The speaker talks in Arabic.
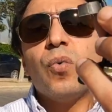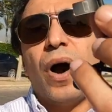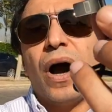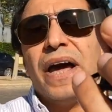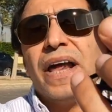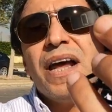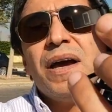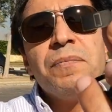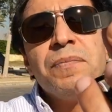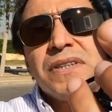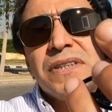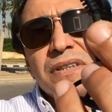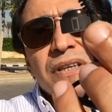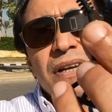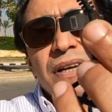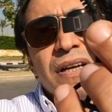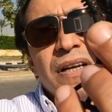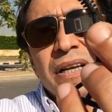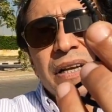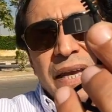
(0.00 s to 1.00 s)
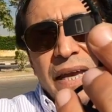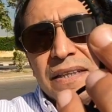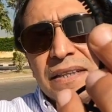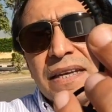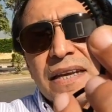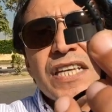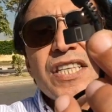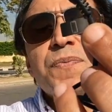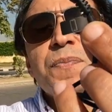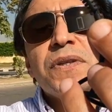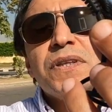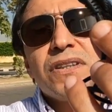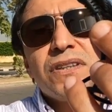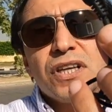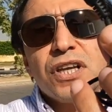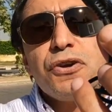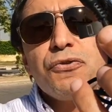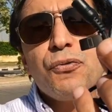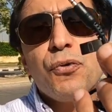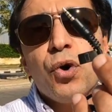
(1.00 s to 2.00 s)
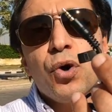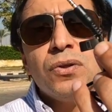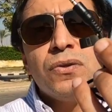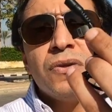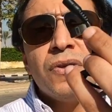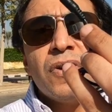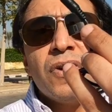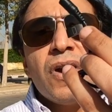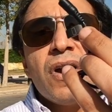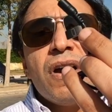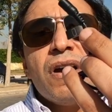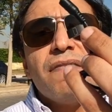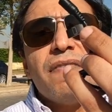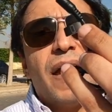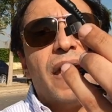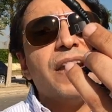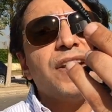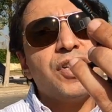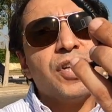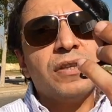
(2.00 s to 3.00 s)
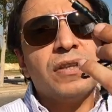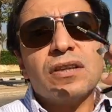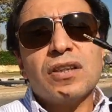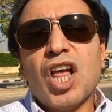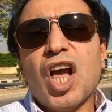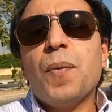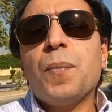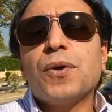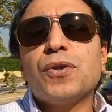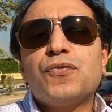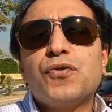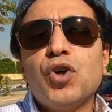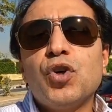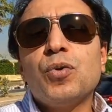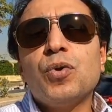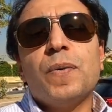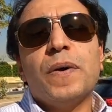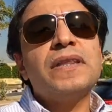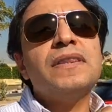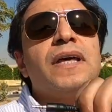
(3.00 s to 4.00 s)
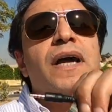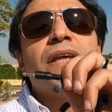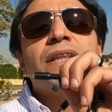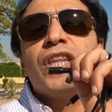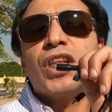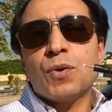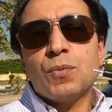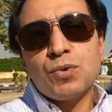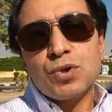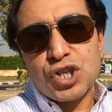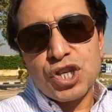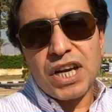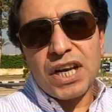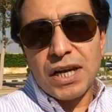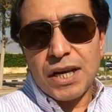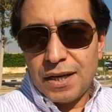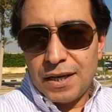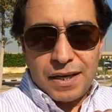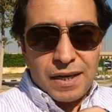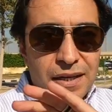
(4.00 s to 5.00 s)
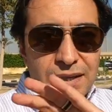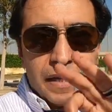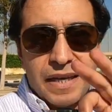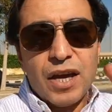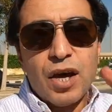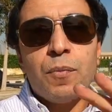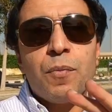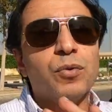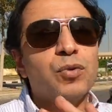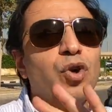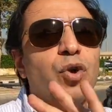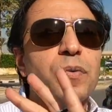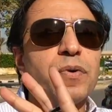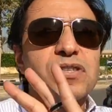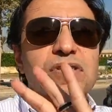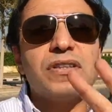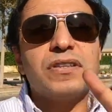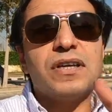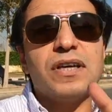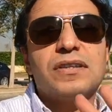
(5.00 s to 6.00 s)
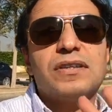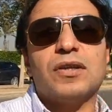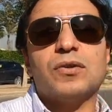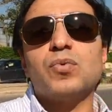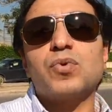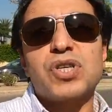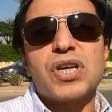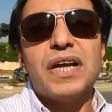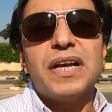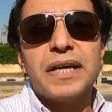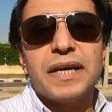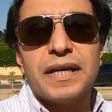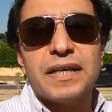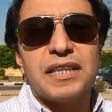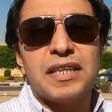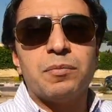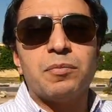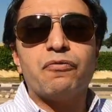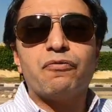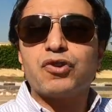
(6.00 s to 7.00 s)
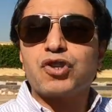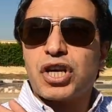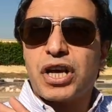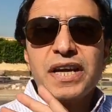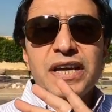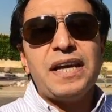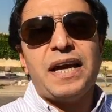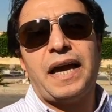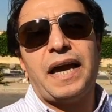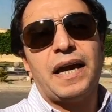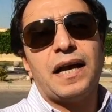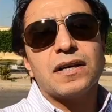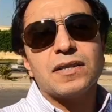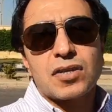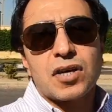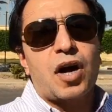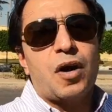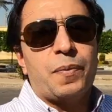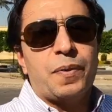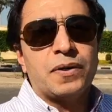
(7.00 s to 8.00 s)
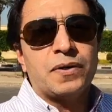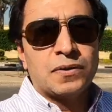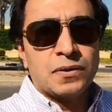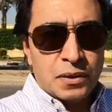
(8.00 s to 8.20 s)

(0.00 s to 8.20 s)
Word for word: وعلامه ال... يعني رسمه التليفون فعلشان تتلخبط فيهم يبقى انت عندك مشكله يعني هي موضوع بسيط جدا وسهل جدا ما فيهوش اي حاجه صعبه